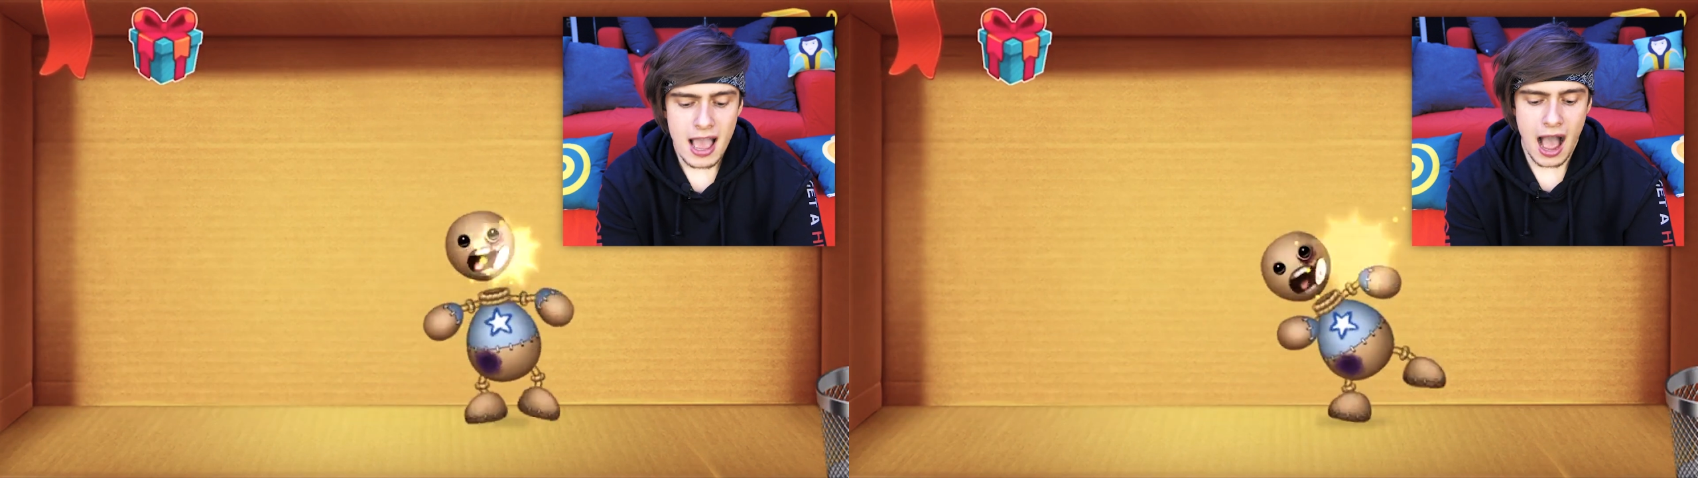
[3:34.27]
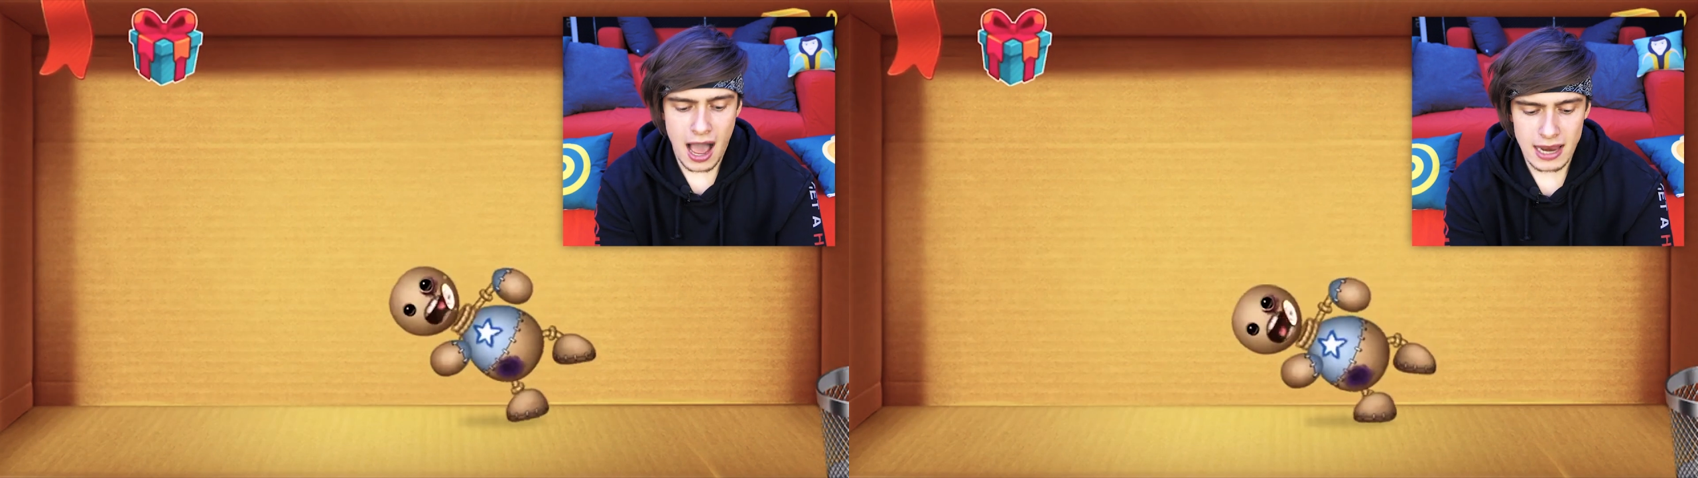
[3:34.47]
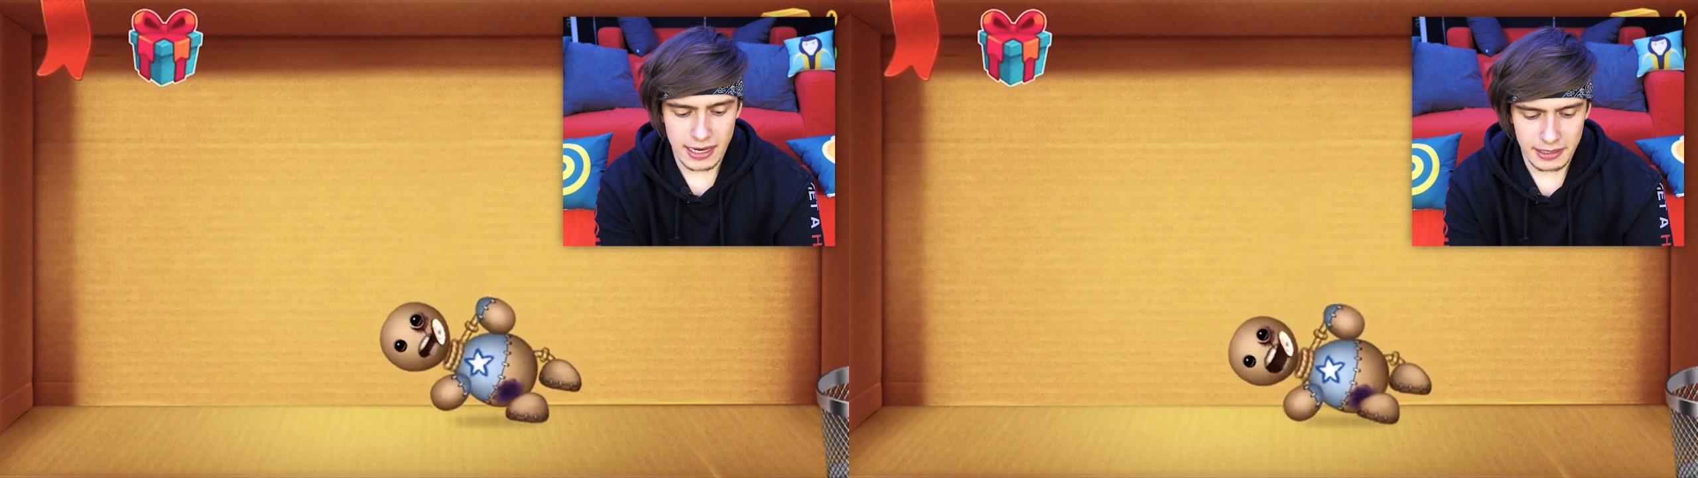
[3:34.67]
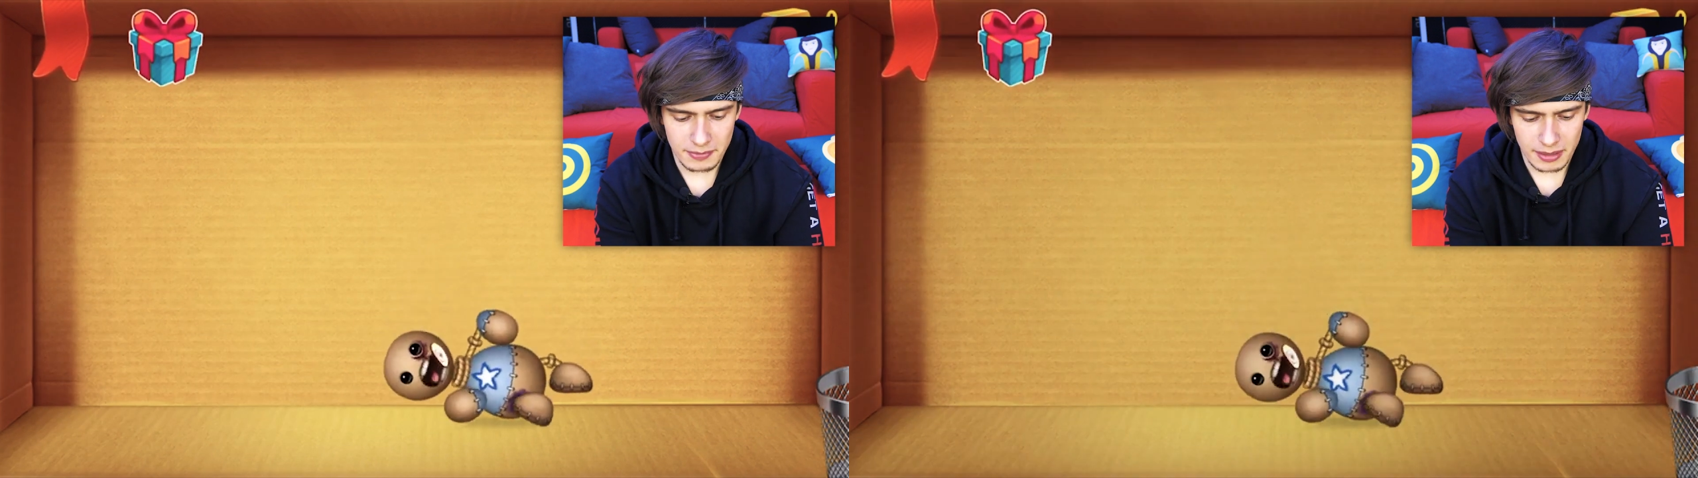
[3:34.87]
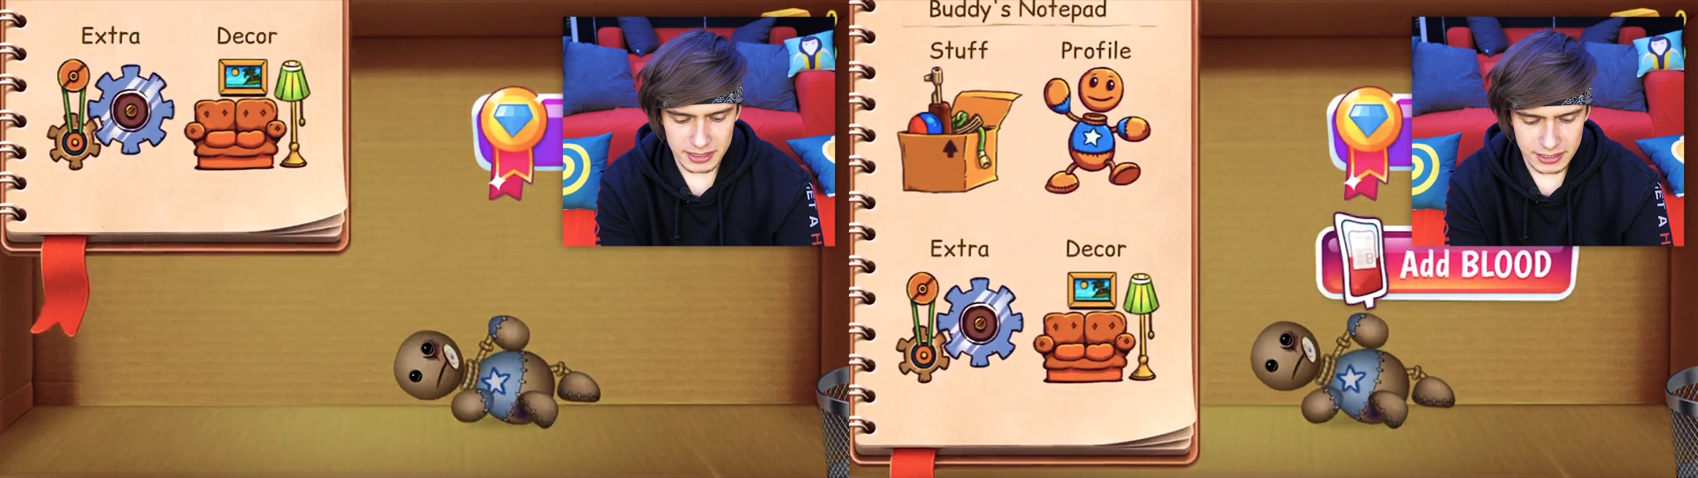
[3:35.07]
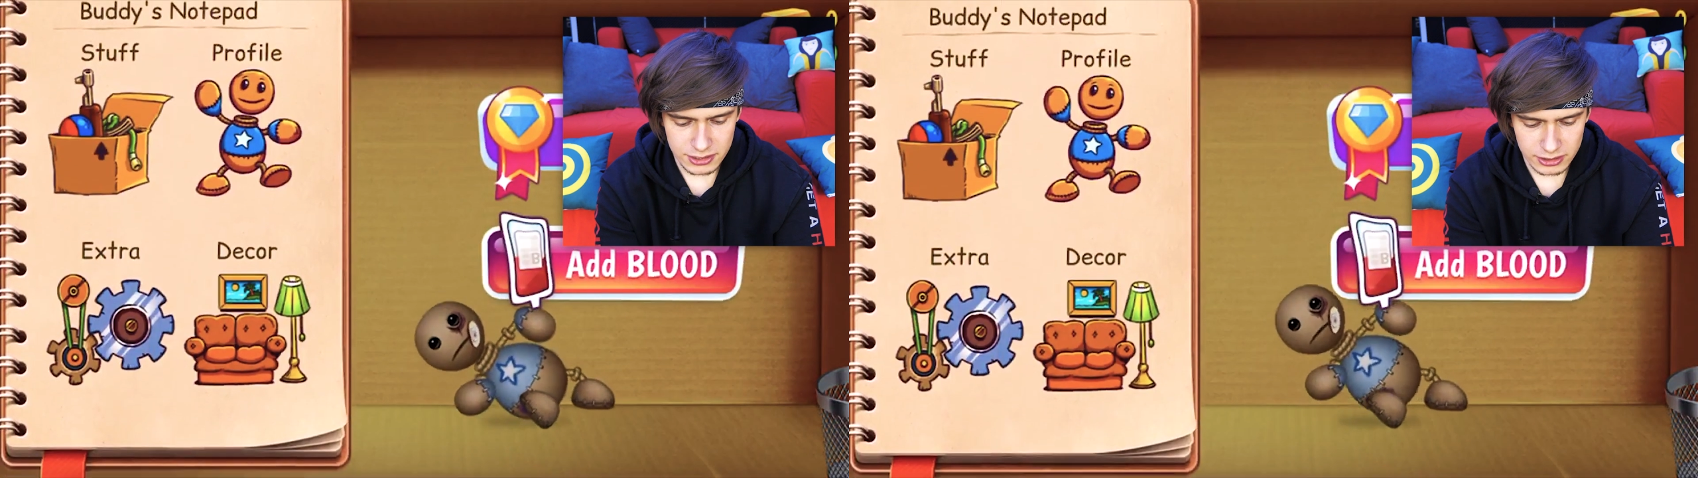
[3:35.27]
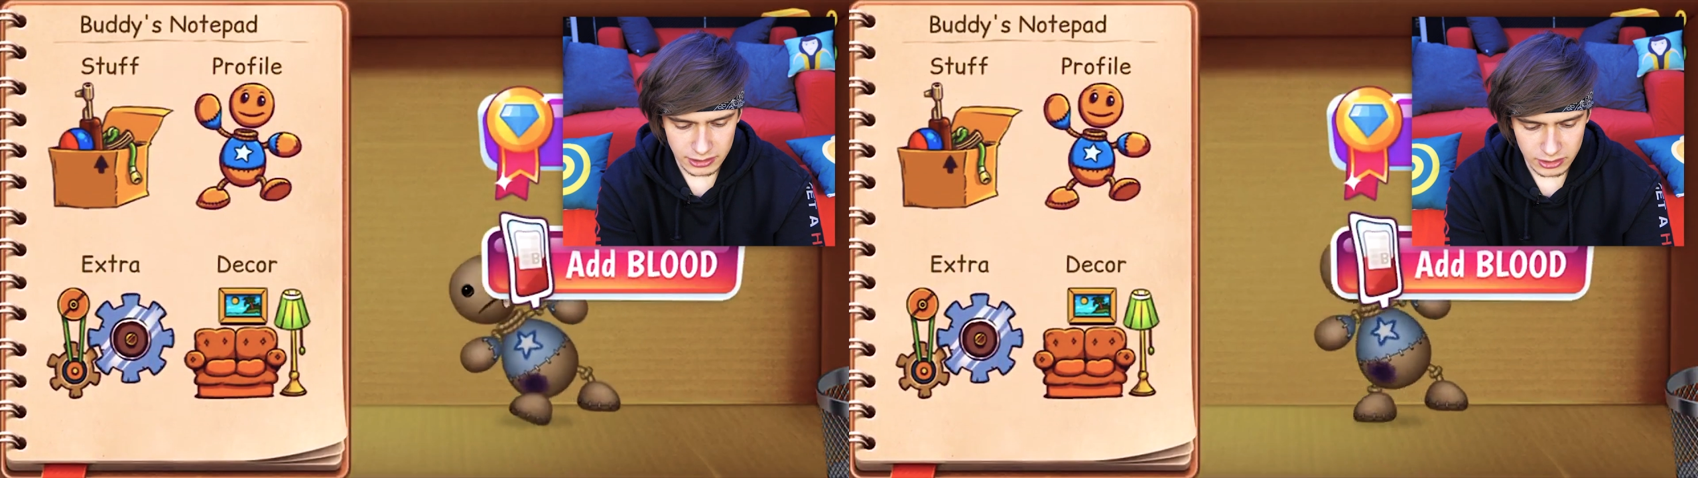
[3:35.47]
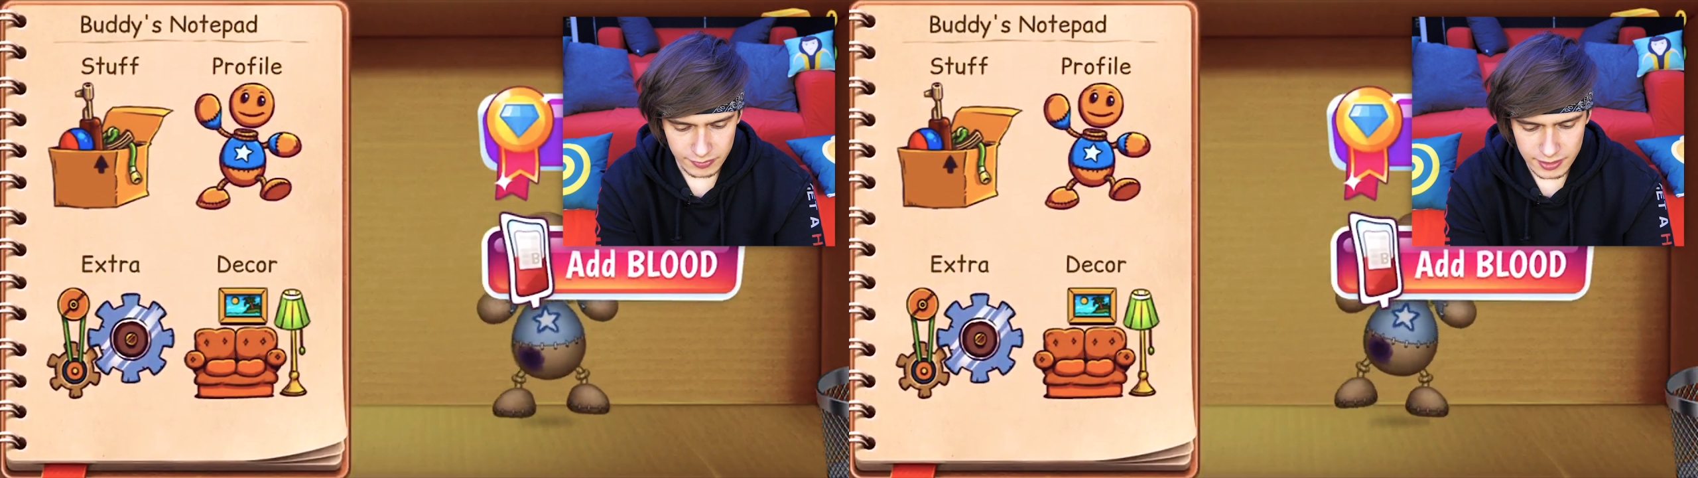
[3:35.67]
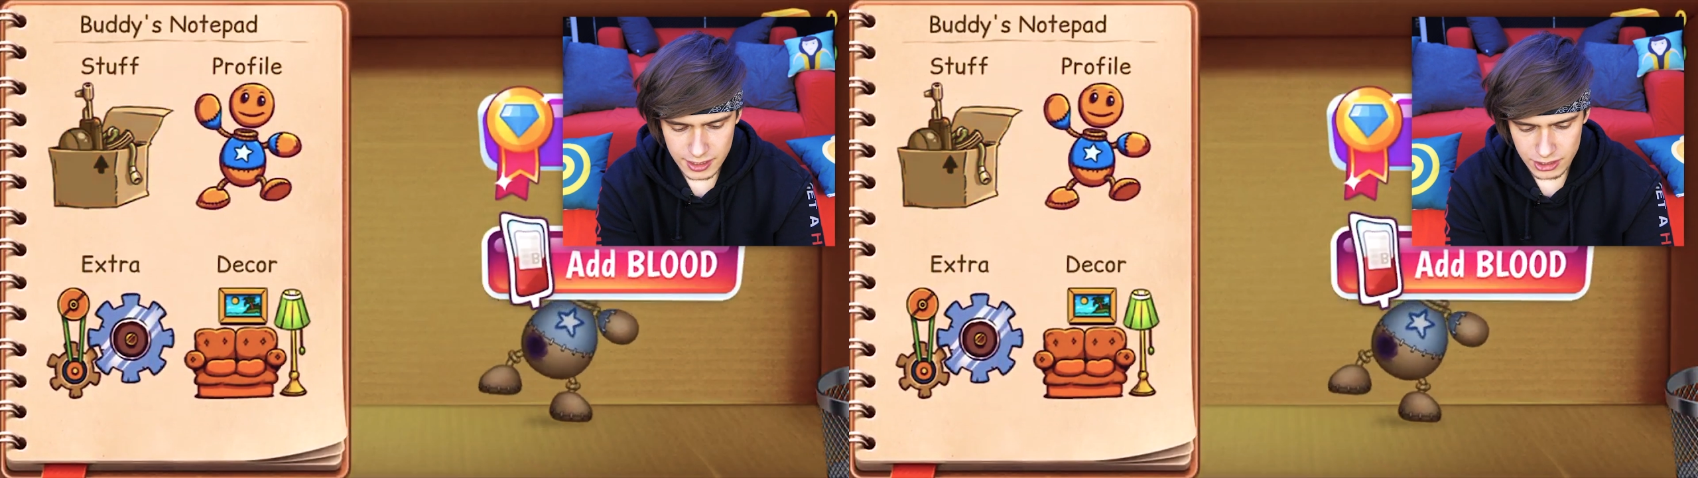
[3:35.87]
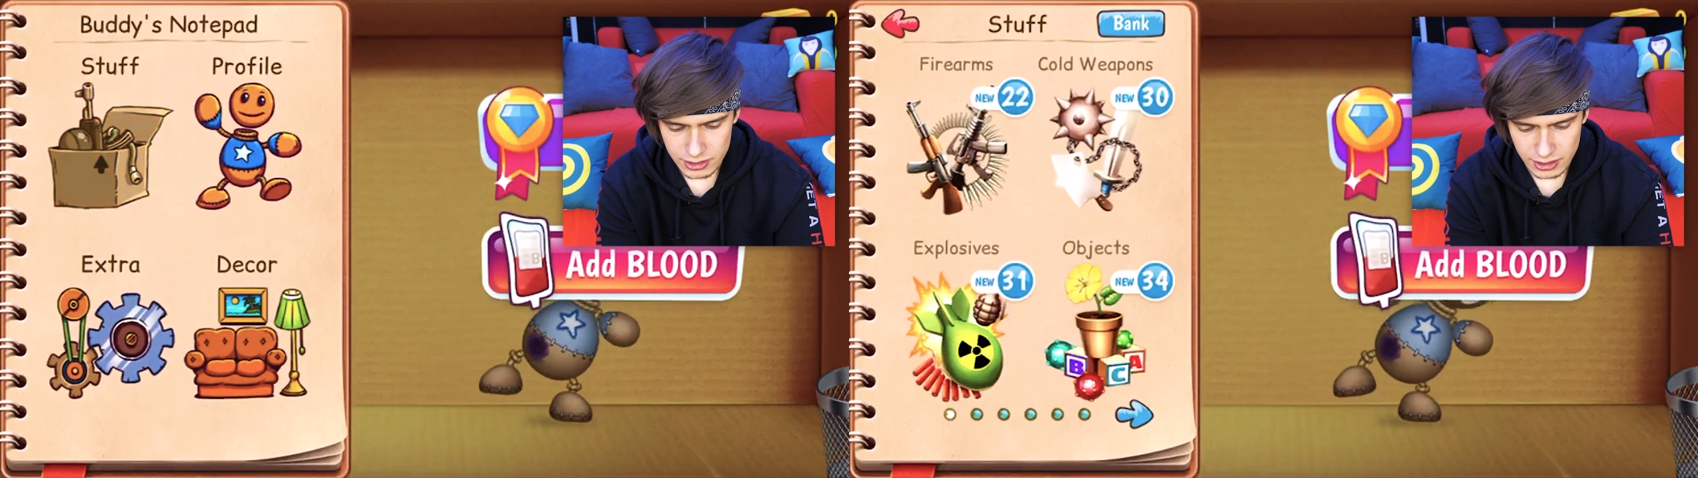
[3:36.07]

Ale mamy też dodatkowe rzeczy,